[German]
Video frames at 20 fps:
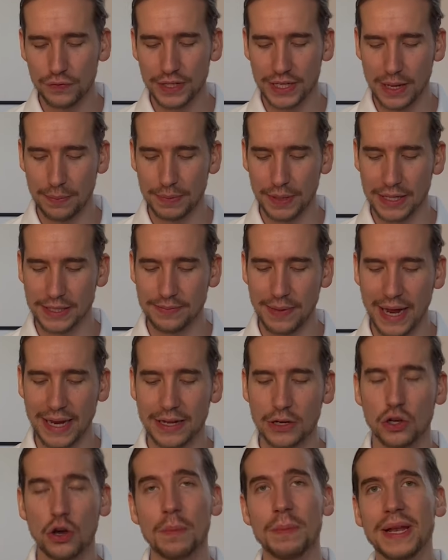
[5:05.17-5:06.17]
Ich habe mir jetzt mal einen
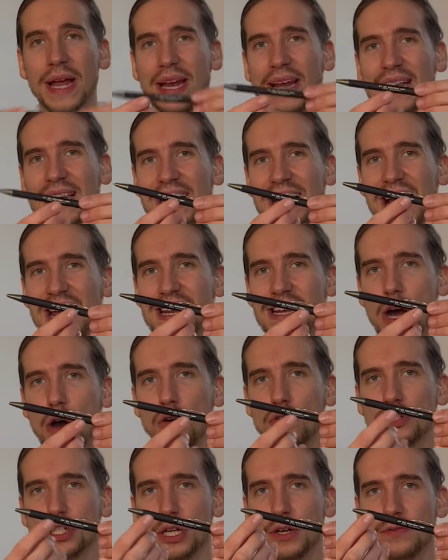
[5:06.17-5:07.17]
genommen mit einer kleinen
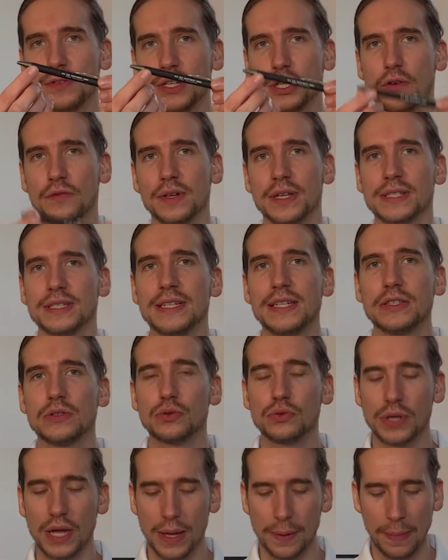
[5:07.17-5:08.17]
Aufschrift. Ich hoffe, das siehst
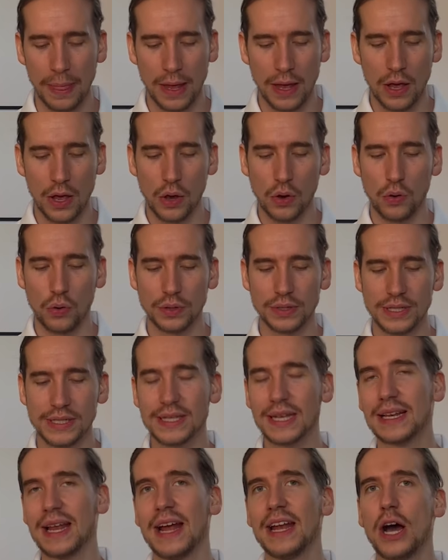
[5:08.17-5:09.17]
du, ja. Und diese
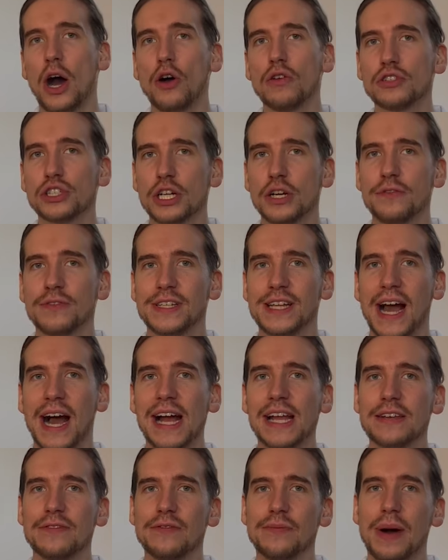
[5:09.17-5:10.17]
kleine Aufschrift, die
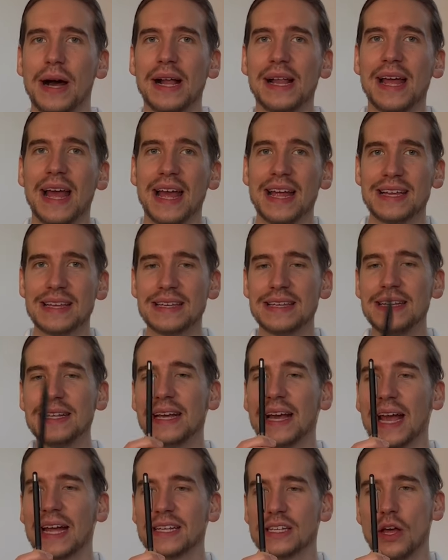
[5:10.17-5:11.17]
halten mal
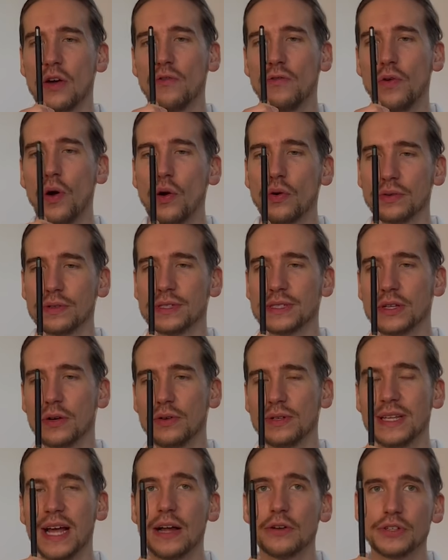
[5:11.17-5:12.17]
direkt vor uns.
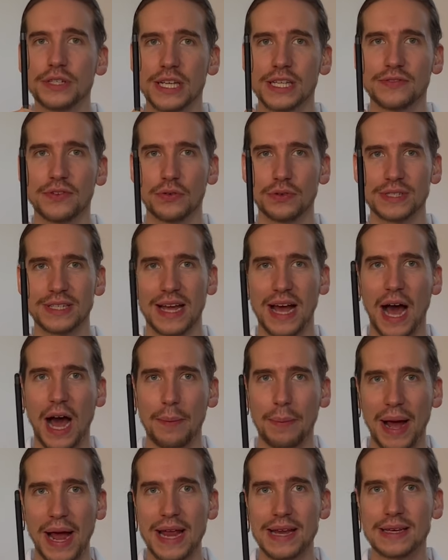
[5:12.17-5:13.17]
Und dadurch, dass wir unsere
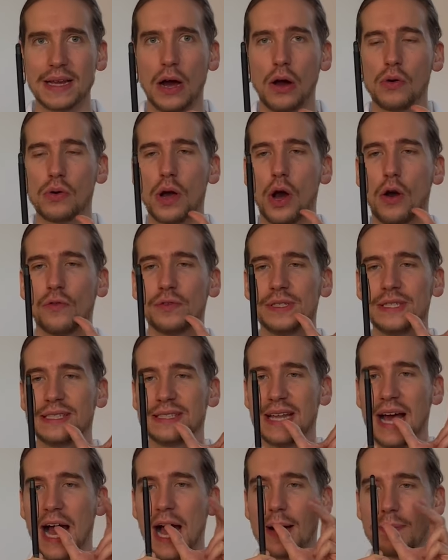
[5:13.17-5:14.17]
beiden Augen auf diesen
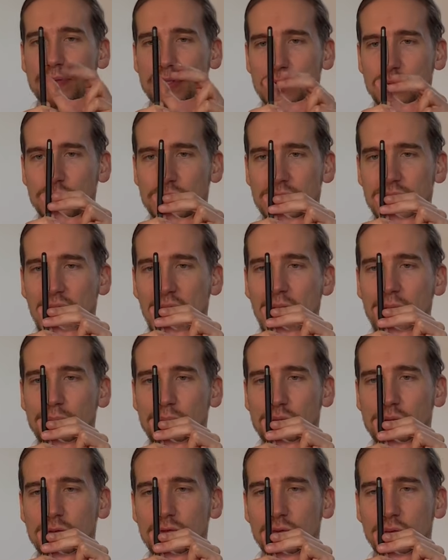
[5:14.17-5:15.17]
absoluten
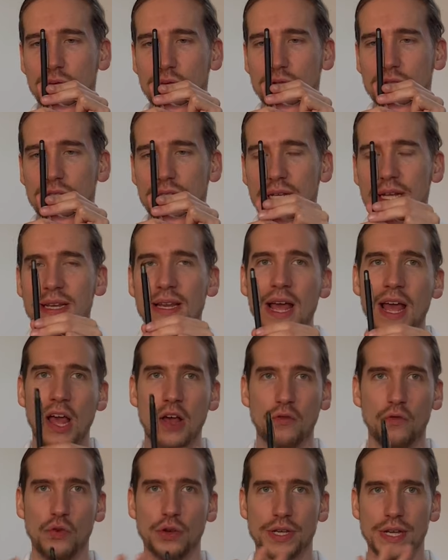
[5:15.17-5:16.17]
Nahpunkt fokussieren,
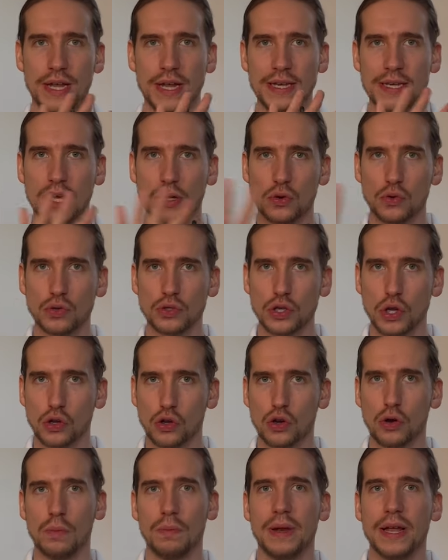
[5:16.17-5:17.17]
wird der Hintergrund
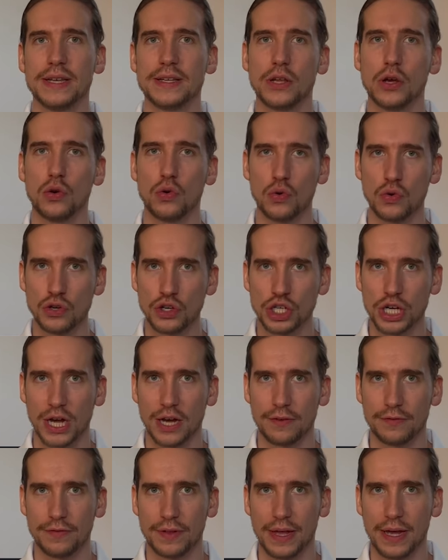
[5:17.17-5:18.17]
komplett
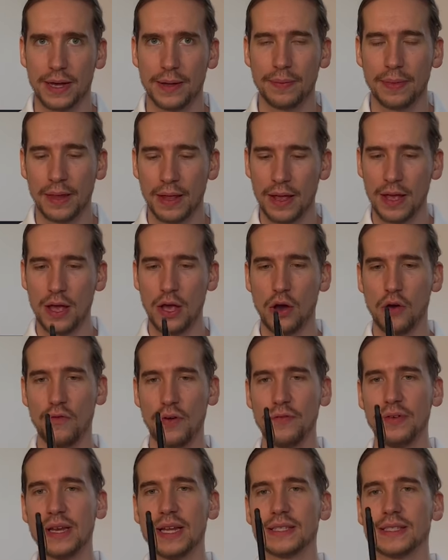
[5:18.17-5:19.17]
unscharf. Ja? Und wenn
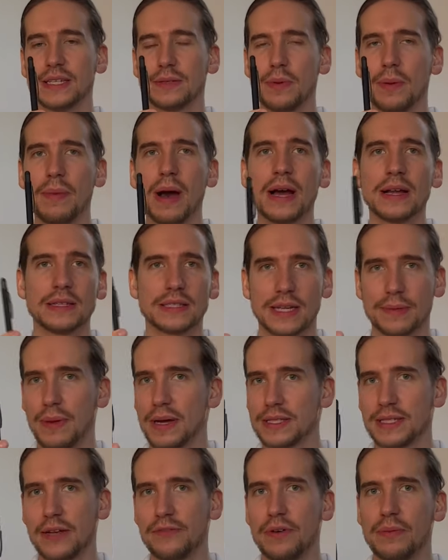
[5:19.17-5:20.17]
wir das jetzt mal machen, das
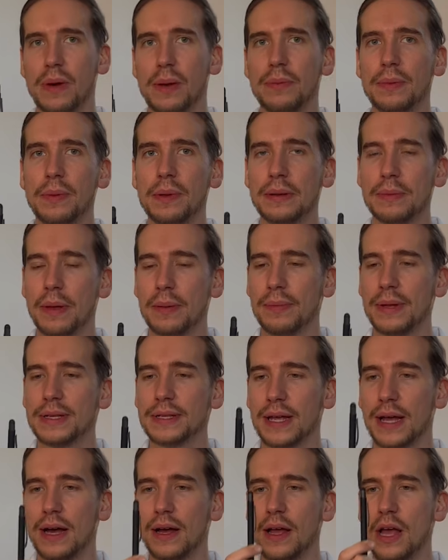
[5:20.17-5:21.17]
machst du einfach mal mit mir mit,
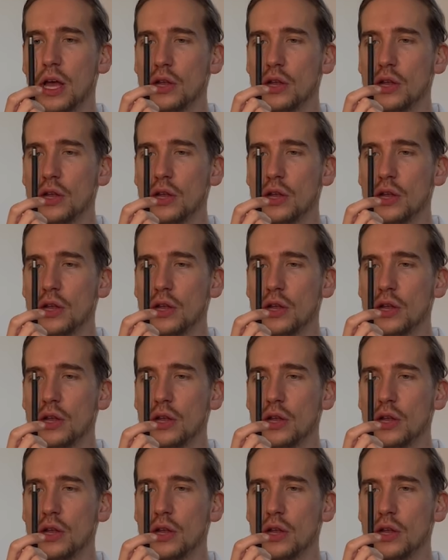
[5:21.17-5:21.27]
ja?